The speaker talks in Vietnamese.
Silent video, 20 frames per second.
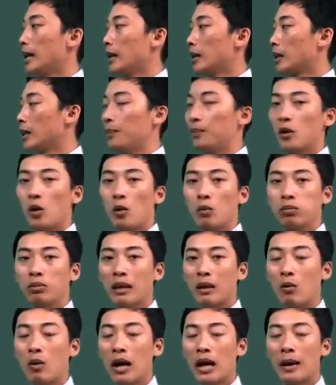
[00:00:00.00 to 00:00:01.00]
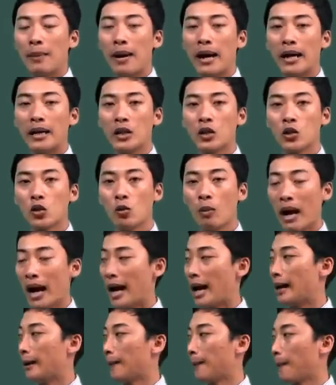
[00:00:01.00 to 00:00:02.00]
Tiếp tục ta qua bài số
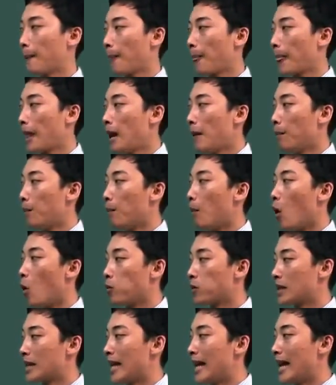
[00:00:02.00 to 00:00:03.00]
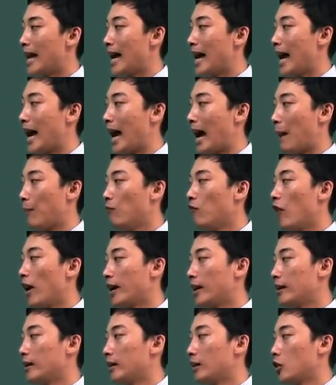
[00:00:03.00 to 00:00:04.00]
ba. Một xe hãm
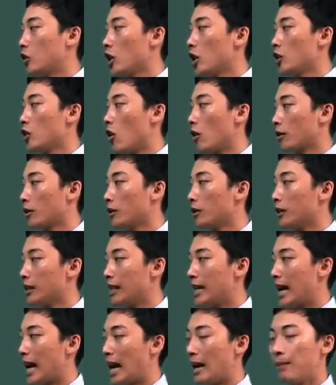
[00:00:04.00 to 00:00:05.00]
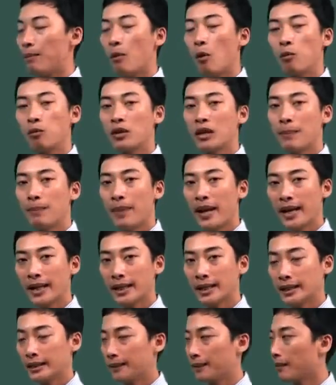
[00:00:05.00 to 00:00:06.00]
phanh trên đoạn đường dài một trăm mét.
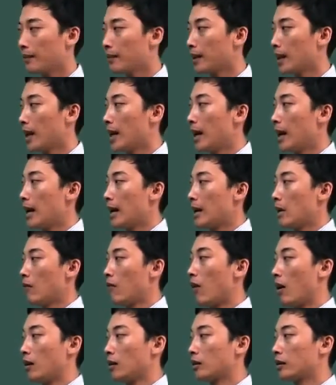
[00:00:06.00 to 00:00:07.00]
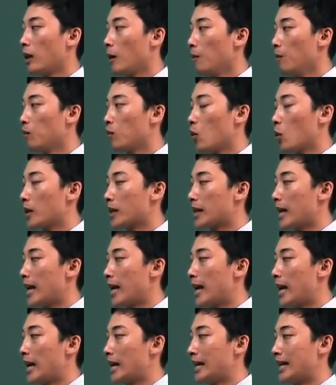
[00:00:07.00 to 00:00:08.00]
Vận tốc của
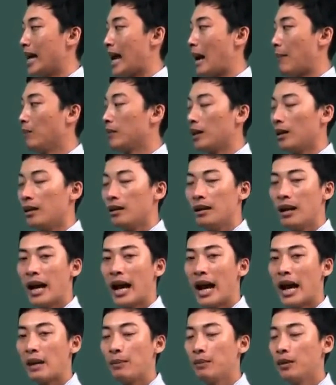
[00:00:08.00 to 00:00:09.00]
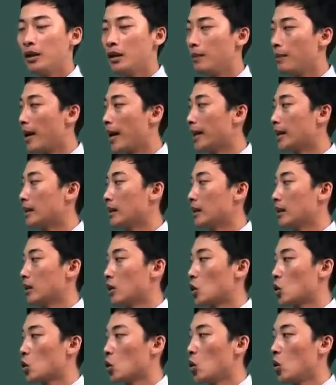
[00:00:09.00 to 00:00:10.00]
xe giảm từ hai mươi mét
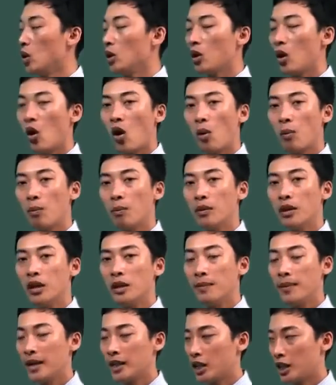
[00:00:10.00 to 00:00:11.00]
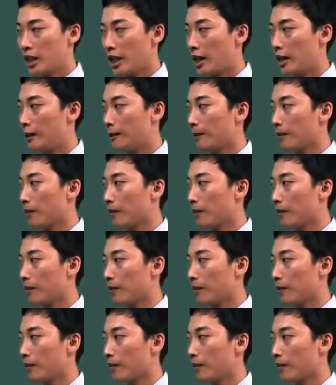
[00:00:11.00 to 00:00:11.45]
xuống còn mười mét trên giây.